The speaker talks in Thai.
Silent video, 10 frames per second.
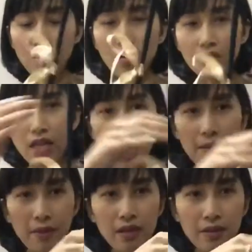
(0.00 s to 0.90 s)
ก็สาย
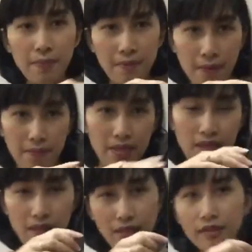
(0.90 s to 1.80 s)
มันก็จะเป็นแบบนี้
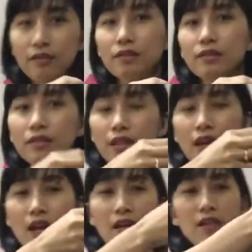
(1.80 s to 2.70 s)
นะ
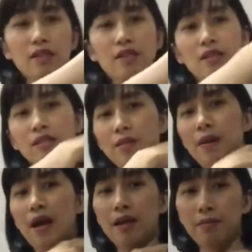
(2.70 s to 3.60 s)
คะสะ
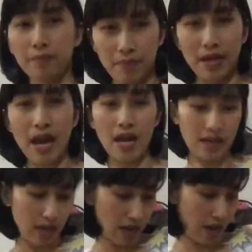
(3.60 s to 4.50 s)
พายมาได้
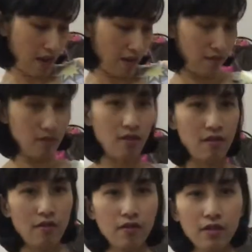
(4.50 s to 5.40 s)
นะคะแล้วก็
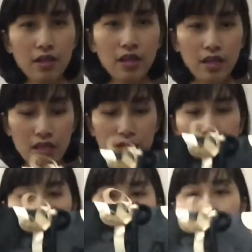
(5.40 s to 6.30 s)
จ
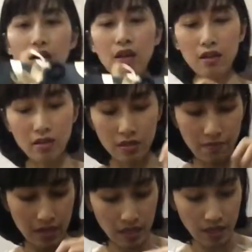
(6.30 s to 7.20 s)
ริงๆแล้วเนี่ยก็จะ
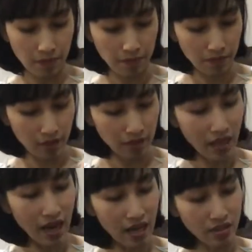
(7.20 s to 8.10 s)
มี
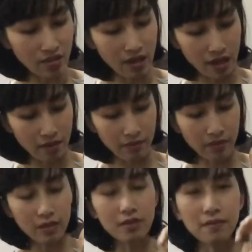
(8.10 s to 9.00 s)
น่ารักเชียวค่ะ
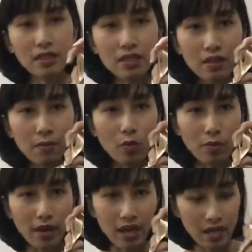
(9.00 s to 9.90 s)
ก็จะมีเชือกผูก
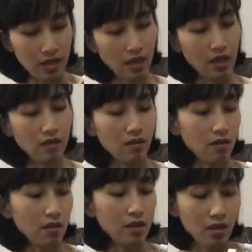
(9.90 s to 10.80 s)
มาให้นะคะก็
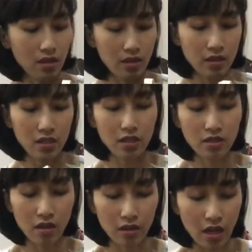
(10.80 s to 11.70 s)
ที่
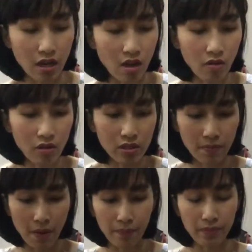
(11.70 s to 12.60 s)
เชือกเนี่ยเขาก็จะ
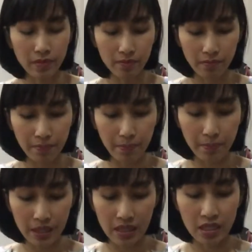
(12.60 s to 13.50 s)
แบบ
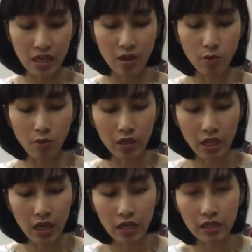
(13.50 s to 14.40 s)
มีดีเทลค่อน
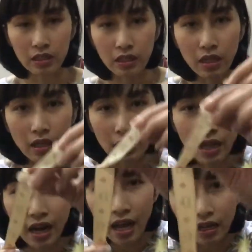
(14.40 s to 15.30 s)
ข้าง
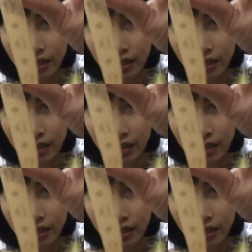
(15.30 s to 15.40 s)
น่ารัก